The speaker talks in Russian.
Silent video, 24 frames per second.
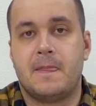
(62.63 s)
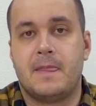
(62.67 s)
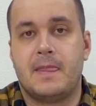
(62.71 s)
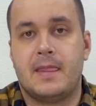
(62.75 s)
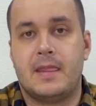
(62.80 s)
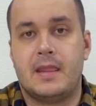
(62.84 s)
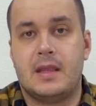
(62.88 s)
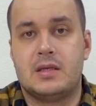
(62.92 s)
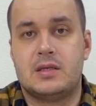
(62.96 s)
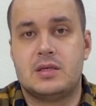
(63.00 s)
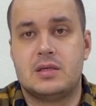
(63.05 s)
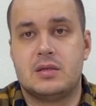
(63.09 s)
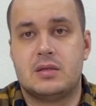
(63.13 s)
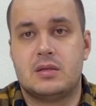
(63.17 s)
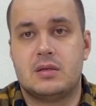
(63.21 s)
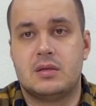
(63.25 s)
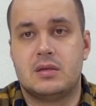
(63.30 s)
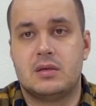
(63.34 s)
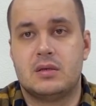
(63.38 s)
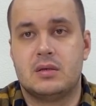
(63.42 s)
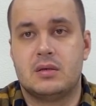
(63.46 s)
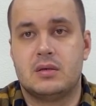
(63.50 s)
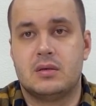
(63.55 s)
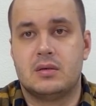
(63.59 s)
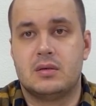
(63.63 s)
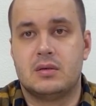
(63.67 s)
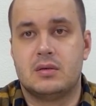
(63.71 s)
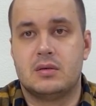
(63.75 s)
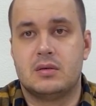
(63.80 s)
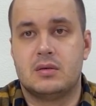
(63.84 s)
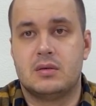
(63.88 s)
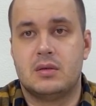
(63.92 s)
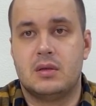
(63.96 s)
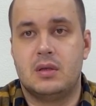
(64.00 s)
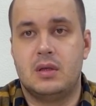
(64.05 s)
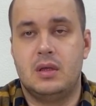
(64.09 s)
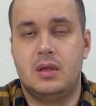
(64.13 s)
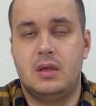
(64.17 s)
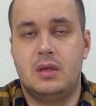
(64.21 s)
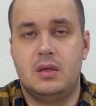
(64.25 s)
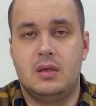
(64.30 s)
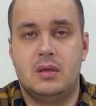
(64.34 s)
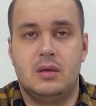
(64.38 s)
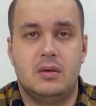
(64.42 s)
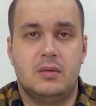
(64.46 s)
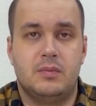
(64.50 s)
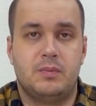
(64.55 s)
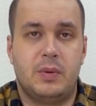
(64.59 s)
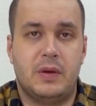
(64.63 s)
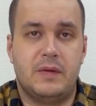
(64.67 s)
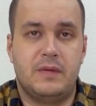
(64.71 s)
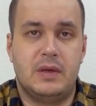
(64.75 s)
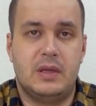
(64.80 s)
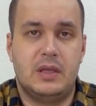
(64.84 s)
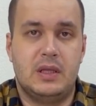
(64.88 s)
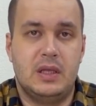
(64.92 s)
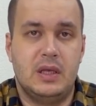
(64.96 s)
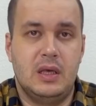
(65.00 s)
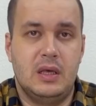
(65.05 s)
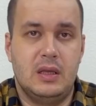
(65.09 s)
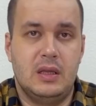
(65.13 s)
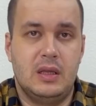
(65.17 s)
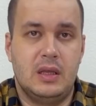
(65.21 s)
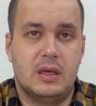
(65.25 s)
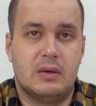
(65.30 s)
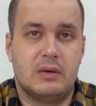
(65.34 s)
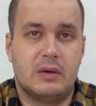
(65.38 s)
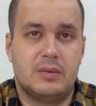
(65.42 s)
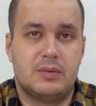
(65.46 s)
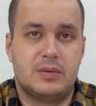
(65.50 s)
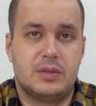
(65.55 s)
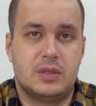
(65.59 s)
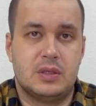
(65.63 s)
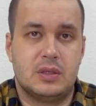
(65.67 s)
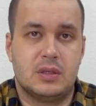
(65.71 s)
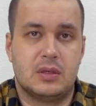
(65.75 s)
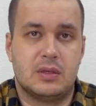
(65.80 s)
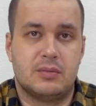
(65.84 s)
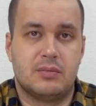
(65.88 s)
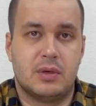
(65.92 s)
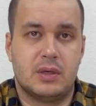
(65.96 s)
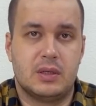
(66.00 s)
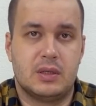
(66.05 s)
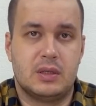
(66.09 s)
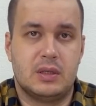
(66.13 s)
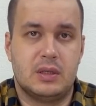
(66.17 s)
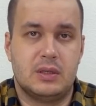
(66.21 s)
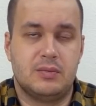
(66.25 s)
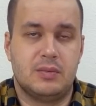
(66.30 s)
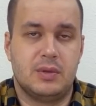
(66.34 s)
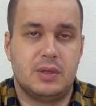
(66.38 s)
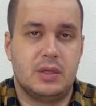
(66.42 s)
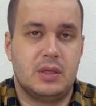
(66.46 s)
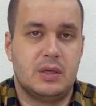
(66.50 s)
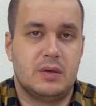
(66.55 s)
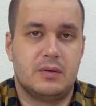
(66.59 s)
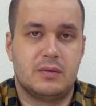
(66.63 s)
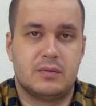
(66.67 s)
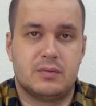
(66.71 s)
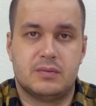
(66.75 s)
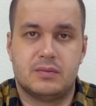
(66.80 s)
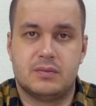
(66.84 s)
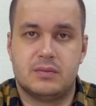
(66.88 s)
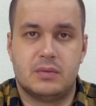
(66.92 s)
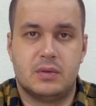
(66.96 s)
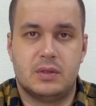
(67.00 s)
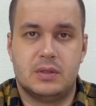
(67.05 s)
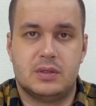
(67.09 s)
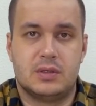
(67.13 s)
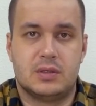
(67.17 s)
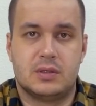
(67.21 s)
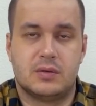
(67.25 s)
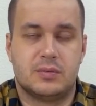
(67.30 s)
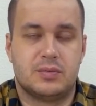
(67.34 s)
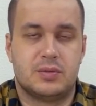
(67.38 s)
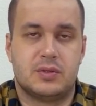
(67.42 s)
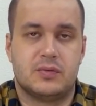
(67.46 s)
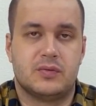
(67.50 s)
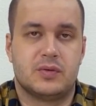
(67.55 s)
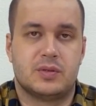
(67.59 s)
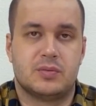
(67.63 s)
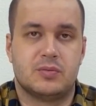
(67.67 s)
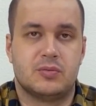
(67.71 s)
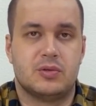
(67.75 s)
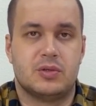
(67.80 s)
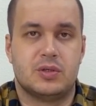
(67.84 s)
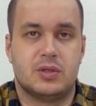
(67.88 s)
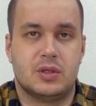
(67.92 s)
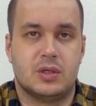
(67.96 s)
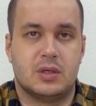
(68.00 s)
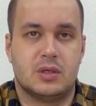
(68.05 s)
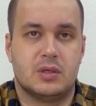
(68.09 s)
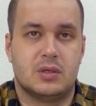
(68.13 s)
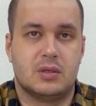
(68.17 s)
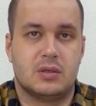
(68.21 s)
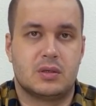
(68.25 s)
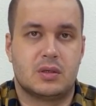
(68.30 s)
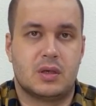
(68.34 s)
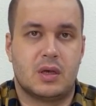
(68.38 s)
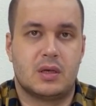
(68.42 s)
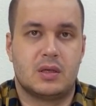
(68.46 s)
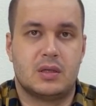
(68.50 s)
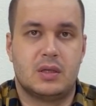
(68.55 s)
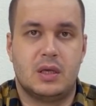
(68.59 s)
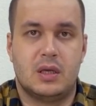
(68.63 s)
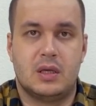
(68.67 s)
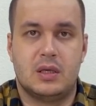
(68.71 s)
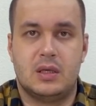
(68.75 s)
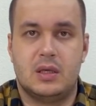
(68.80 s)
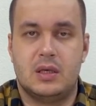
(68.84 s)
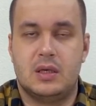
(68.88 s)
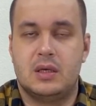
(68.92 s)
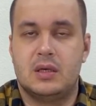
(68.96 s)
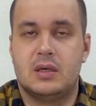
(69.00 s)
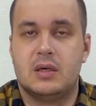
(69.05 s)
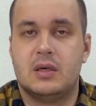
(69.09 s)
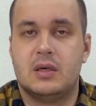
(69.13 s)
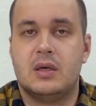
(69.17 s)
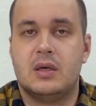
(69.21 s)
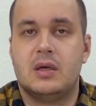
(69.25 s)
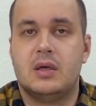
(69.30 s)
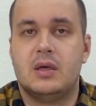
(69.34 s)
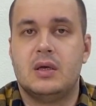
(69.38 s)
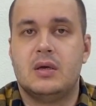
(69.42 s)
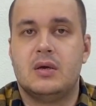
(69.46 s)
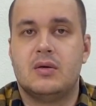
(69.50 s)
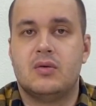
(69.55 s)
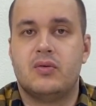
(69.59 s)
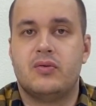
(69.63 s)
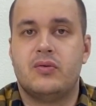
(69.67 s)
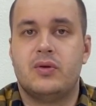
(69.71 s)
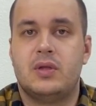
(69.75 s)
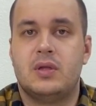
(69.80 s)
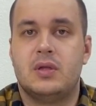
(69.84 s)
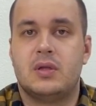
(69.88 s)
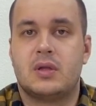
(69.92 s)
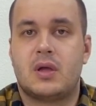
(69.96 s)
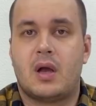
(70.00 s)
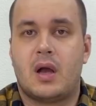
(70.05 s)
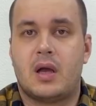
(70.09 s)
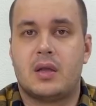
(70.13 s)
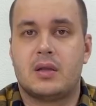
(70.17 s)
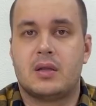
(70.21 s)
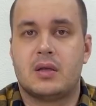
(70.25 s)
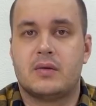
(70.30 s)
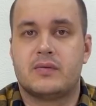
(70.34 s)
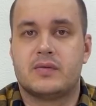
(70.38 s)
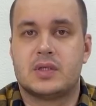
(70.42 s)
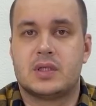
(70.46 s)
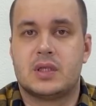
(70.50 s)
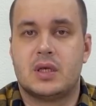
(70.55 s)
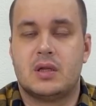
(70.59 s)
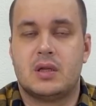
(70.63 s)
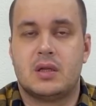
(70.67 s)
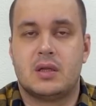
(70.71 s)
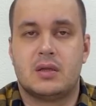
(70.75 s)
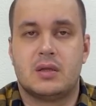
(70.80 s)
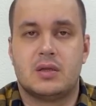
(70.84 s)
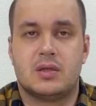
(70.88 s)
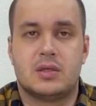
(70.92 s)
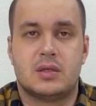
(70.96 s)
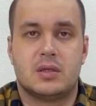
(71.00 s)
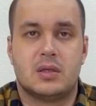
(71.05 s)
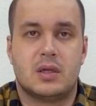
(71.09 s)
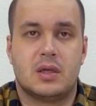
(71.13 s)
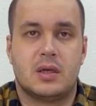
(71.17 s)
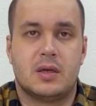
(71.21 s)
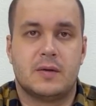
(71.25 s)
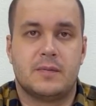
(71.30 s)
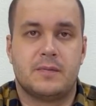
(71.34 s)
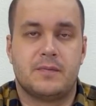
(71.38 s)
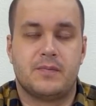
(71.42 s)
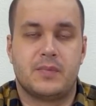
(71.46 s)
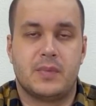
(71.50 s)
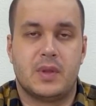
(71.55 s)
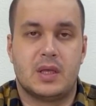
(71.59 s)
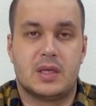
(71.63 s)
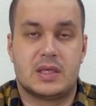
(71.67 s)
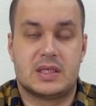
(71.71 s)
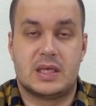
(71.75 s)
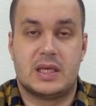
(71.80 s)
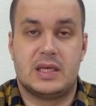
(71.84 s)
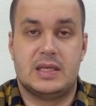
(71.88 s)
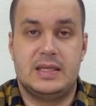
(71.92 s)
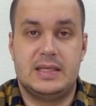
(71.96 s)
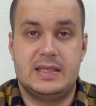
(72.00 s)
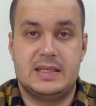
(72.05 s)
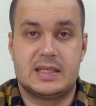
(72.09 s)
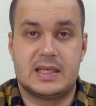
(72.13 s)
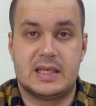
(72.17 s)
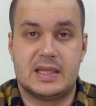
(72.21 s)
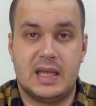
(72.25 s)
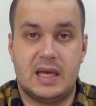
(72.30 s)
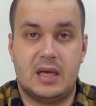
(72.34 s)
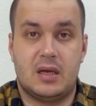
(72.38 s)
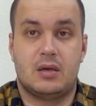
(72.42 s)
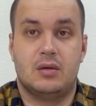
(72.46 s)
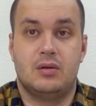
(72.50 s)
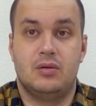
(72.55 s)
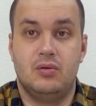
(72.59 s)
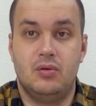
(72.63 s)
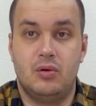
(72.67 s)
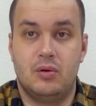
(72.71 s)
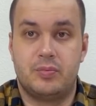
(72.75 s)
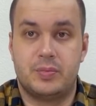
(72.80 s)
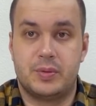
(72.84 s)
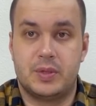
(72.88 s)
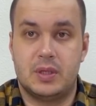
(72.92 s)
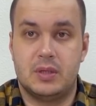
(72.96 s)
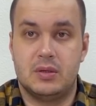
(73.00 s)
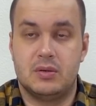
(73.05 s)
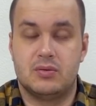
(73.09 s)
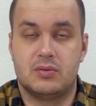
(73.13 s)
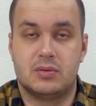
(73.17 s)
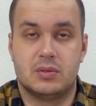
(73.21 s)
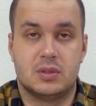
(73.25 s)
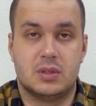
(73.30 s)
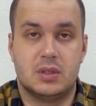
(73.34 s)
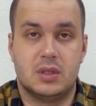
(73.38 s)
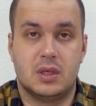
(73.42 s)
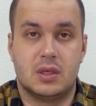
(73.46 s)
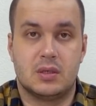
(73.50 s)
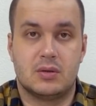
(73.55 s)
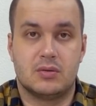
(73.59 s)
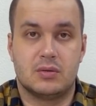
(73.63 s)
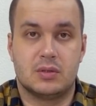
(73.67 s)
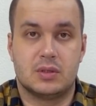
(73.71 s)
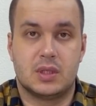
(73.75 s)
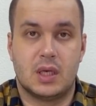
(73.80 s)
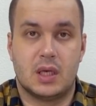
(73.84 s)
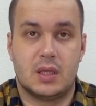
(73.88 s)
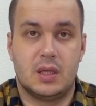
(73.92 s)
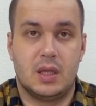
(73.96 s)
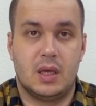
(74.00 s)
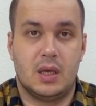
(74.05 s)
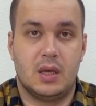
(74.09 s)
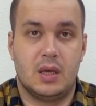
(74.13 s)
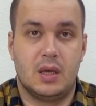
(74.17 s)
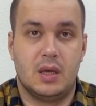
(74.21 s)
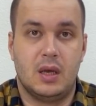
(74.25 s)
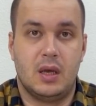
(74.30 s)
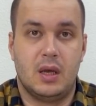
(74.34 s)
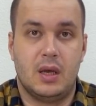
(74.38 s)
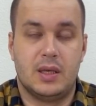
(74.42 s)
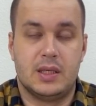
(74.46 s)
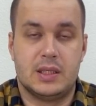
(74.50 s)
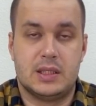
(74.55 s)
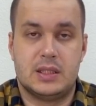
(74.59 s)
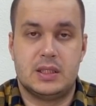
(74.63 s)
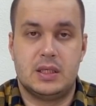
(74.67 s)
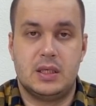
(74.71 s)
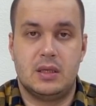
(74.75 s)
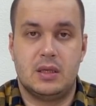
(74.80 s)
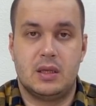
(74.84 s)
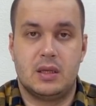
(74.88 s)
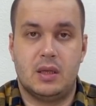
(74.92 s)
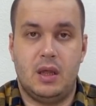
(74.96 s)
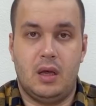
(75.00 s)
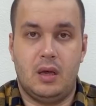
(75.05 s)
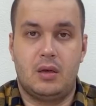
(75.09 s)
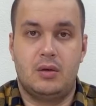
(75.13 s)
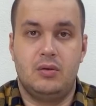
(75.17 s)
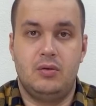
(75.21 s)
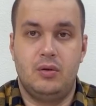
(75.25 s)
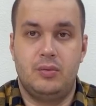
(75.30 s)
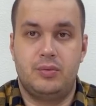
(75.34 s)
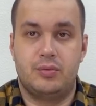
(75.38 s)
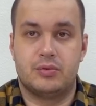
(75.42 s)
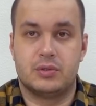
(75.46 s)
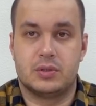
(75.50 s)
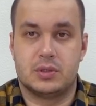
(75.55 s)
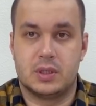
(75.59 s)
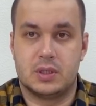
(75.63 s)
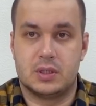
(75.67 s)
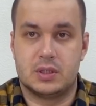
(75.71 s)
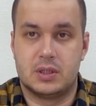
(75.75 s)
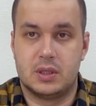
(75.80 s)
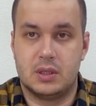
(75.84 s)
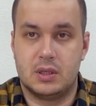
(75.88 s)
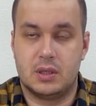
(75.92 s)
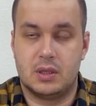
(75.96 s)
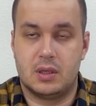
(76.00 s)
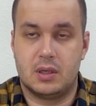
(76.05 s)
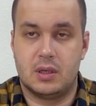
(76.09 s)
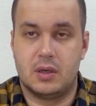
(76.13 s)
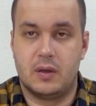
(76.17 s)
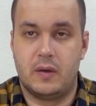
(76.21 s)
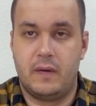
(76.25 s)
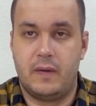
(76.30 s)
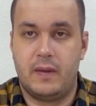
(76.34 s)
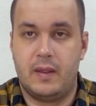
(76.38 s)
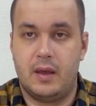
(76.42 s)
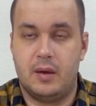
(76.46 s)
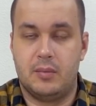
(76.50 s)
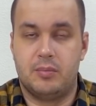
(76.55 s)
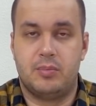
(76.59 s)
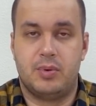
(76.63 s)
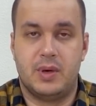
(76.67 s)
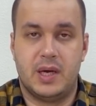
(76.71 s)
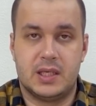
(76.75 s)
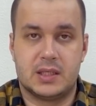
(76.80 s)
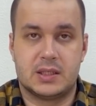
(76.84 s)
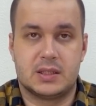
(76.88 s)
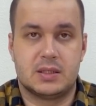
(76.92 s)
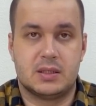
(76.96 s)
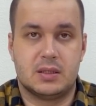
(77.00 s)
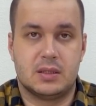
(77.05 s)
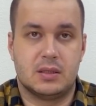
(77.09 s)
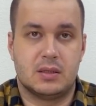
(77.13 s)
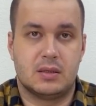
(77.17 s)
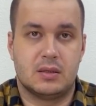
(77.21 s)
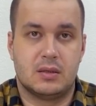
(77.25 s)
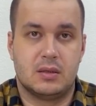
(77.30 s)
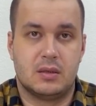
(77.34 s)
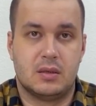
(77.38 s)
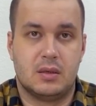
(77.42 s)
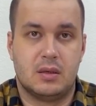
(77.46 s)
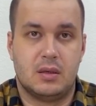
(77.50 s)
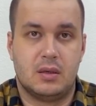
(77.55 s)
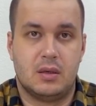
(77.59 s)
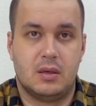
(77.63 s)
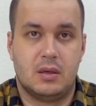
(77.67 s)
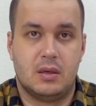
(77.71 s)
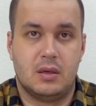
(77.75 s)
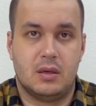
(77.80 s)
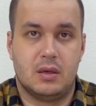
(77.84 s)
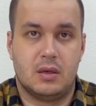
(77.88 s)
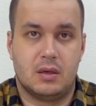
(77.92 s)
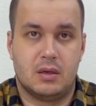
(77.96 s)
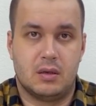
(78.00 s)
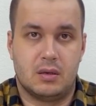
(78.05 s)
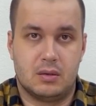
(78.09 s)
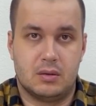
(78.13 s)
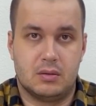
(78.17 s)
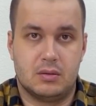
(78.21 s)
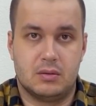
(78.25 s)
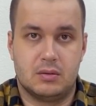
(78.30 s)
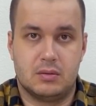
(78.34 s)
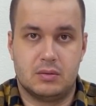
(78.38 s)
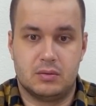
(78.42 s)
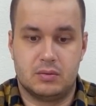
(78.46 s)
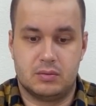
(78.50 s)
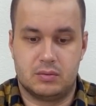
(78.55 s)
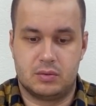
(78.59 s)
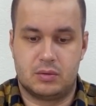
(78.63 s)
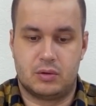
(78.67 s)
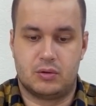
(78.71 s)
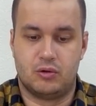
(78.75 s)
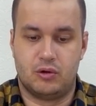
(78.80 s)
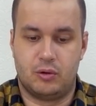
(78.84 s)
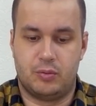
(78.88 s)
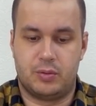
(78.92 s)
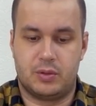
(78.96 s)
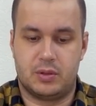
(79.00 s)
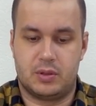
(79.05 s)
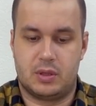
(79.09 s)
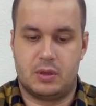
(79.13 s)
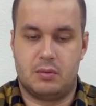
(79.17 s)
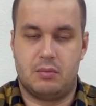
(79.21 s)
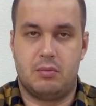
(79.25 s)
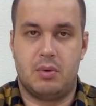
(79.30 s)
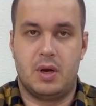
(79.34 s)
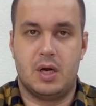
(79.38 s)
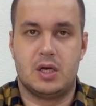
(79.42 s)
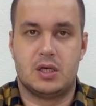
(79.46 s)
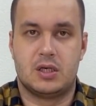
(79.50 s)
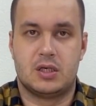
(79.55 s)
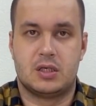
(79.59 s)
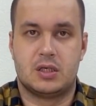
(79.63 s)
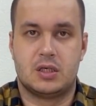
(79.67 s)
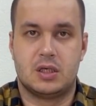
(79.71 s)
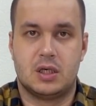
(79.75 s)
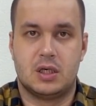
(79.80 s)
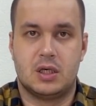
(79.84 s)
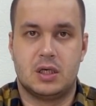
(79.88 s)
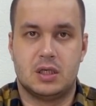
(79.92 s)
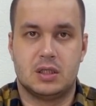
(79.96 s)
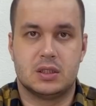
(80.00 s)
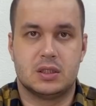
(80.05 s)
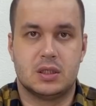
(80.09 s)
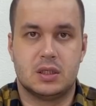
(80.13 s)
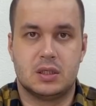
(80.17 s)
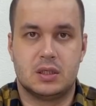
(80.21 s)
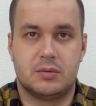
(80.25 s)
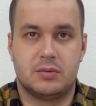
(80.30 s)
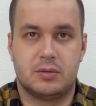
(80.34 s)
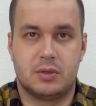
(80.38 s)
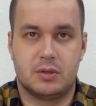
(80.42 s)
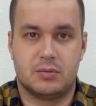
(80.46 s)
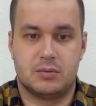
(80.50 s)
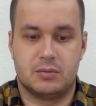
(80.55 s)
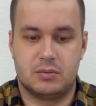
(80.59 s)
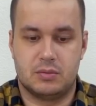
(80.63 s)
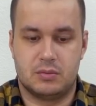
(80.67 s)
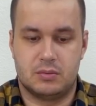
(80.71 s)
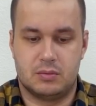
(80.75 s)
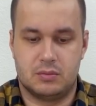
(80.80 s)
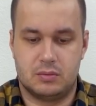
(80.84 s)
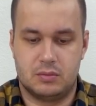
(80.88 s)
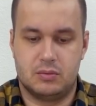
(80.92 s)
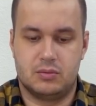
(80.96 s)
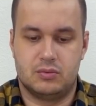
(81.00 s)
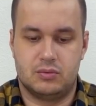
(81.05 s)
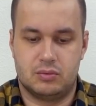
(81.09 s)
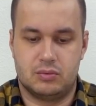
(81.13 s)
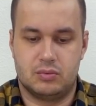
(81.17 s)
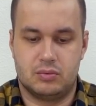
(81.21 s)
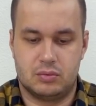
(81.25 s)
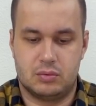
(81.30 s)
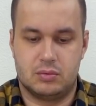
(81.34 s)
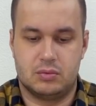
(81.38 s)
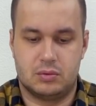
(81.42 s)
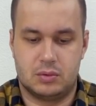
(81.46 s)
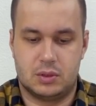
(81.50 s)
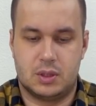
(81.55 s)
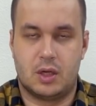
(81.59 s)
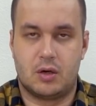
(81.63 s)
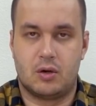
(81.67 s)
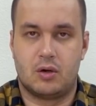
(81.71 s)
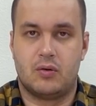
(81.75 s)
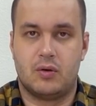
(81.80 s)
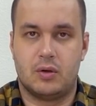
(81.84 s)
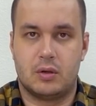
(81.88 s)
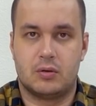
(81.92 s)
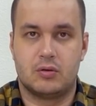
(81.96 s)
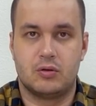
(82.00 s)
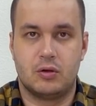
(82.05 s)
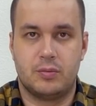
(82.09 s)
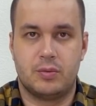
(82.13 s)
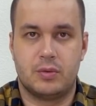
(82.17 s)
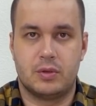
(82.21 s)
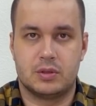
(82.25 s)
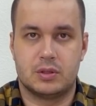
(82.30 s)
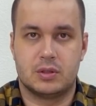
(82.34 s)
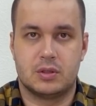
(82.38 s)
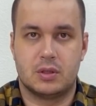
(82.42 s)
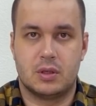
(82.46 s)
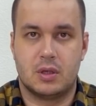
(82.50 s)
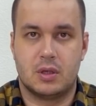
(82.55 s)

Значит, э, и поведение вообще Лободы меня лично вообще возмущает. А когда я увидел, как она встала и начала садиться на кнопки, друзья, то есть она села на кнопку сначала басты, а кнопка такая большая, знаете, прям, ну, здоровая кнопка же,